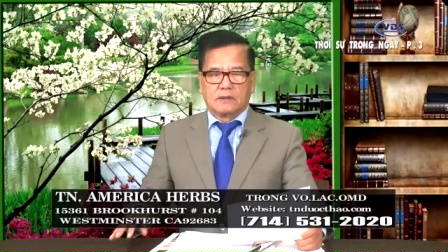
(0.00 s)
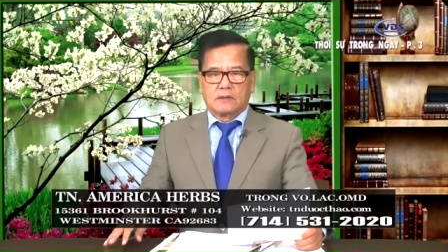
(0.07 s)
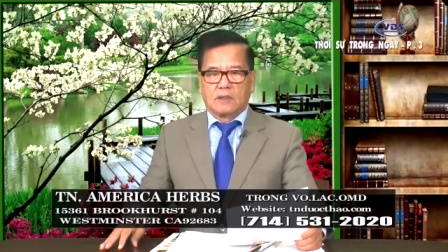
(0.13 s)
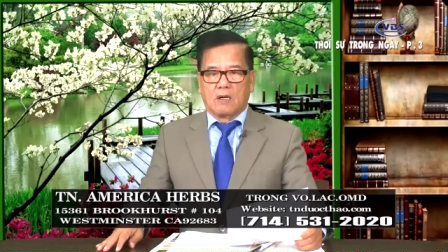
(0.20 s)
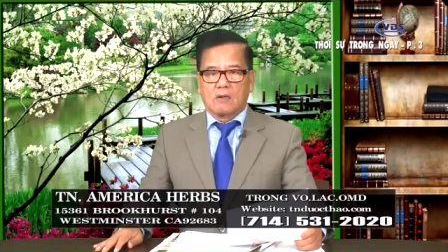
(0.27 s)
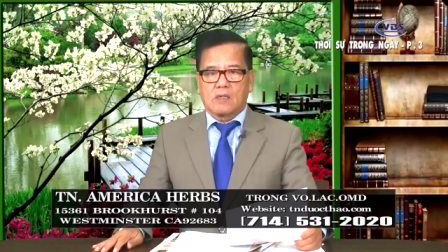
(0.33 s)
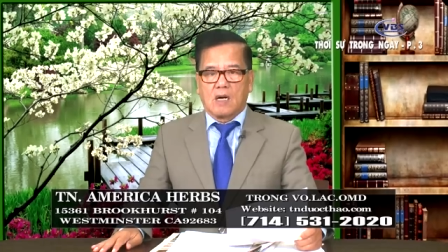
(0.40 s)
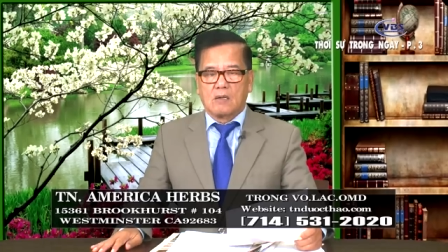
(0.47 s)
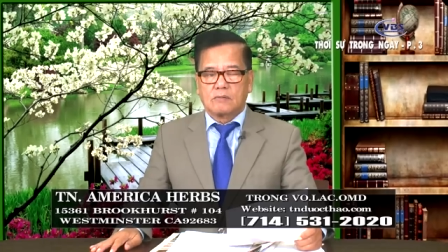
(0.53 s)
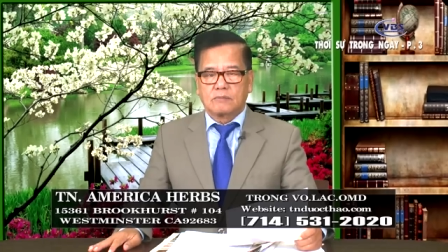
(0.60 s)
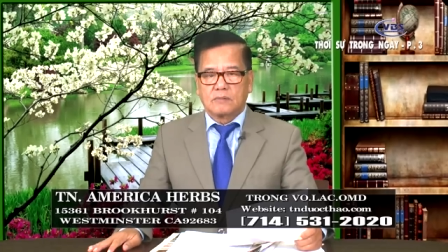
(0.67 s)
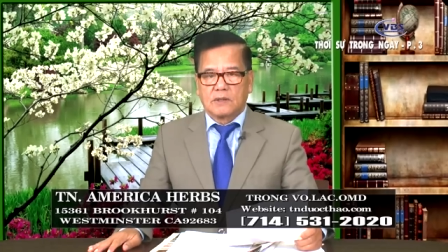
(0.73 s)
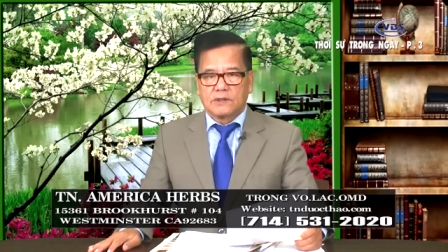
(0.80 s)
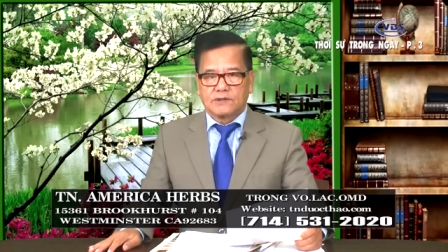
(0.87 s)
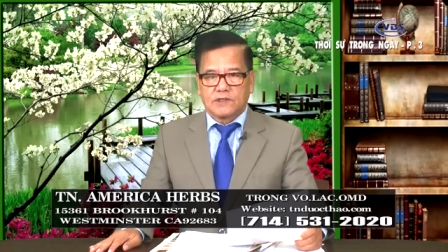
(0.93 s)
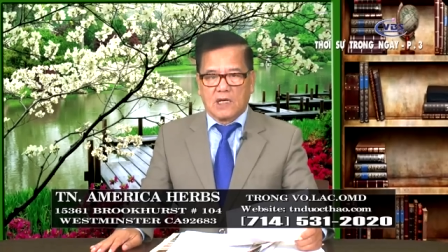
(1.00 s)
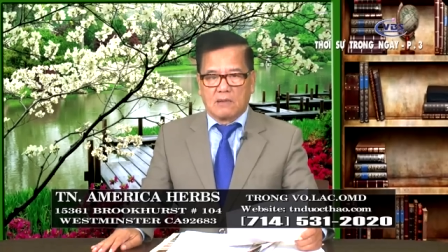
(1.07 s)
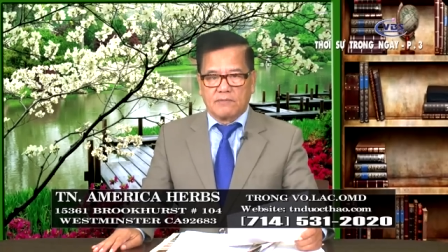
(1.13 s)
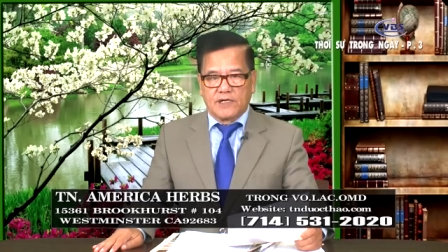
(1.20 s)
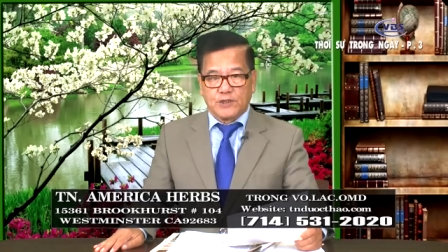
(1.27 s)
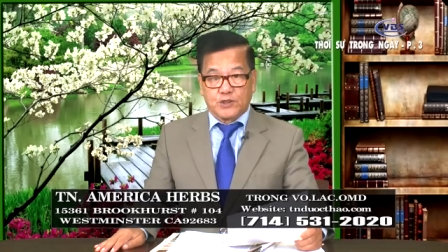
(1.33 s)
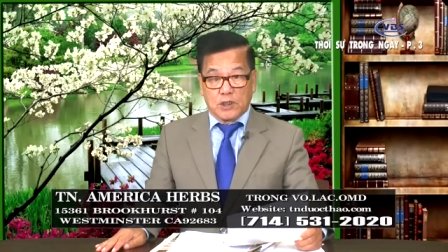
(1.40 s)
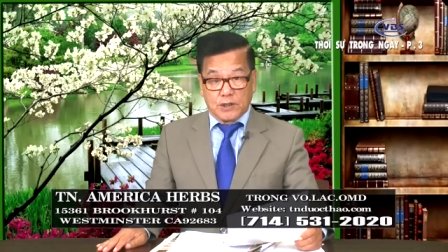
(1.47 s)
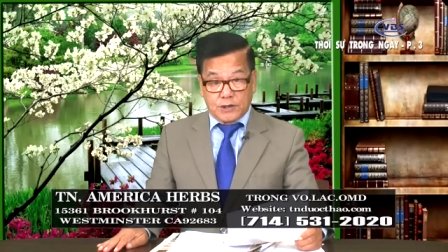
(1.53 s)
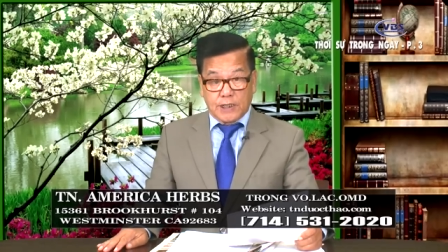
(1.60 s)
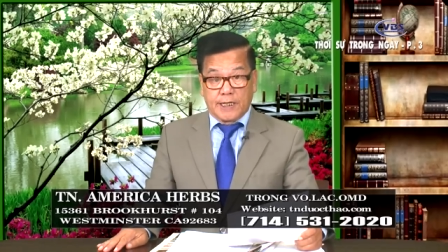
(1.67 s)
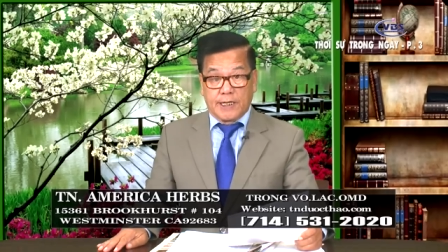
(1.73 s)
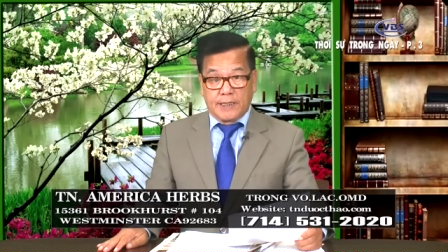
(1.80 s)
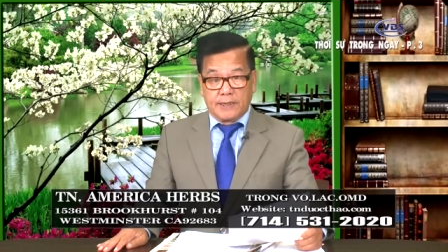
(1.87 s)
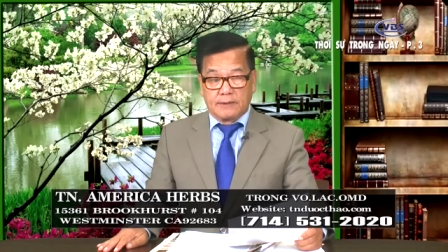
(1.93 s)
nếu không sẽ bị trừng
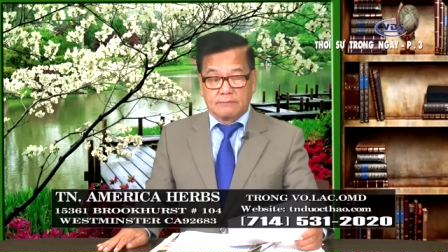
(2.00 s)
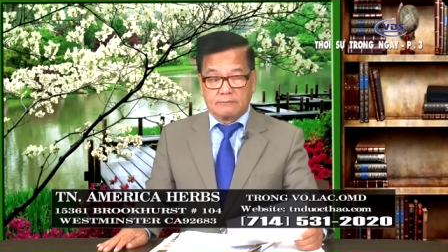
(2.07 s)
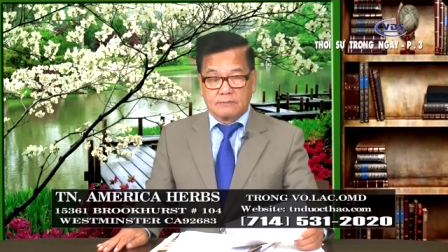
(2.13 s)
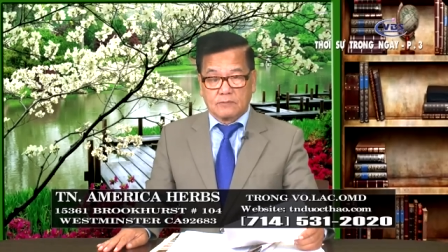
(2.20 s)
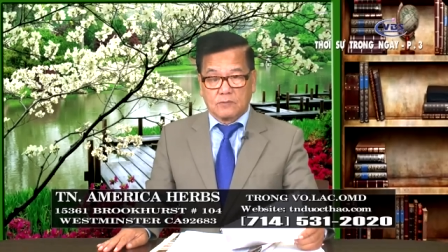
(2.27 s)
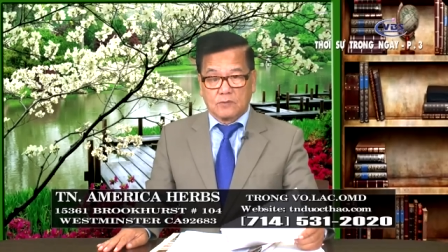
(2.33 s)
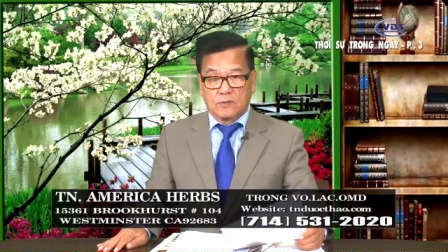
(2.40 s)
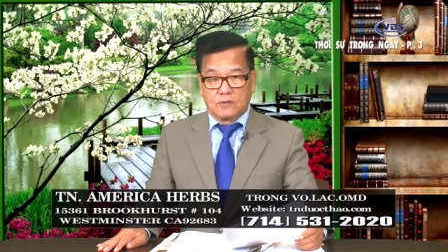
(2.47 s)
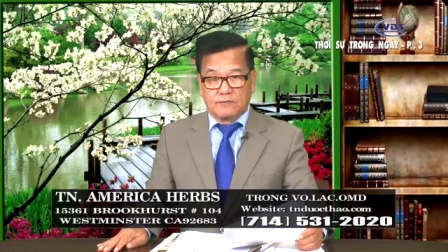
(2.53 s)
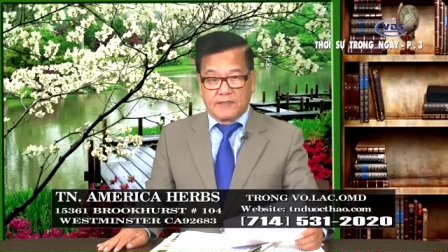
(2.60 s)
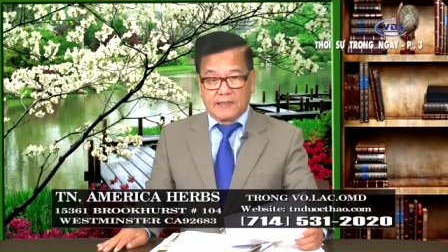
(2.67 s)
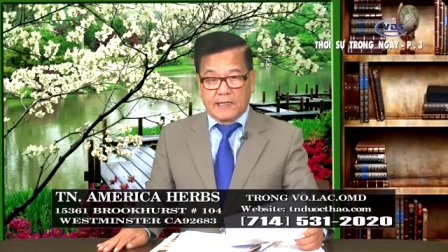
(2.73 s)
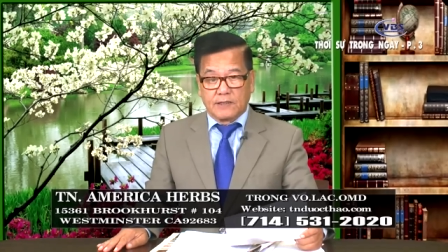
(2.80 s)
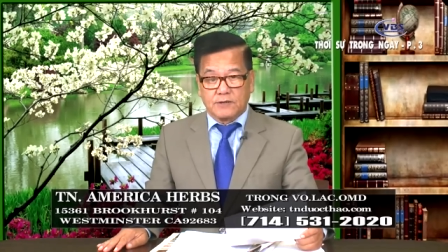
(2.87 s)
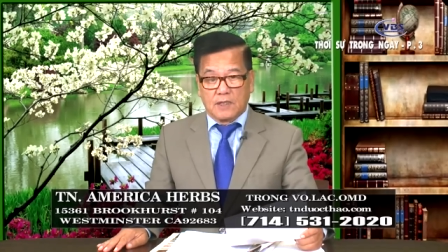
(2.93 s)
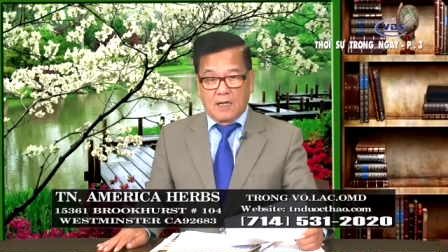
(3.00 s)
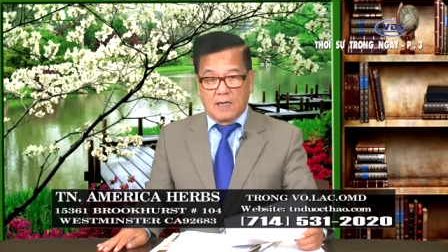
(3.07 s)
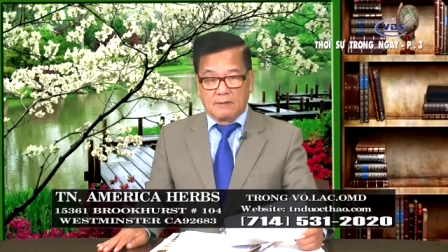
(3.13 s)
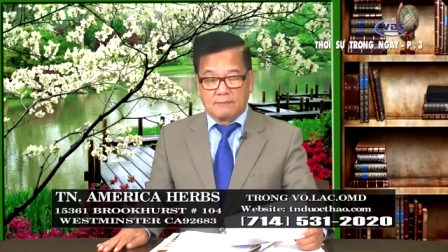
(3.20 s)
trị. Quý vị thấy chưa?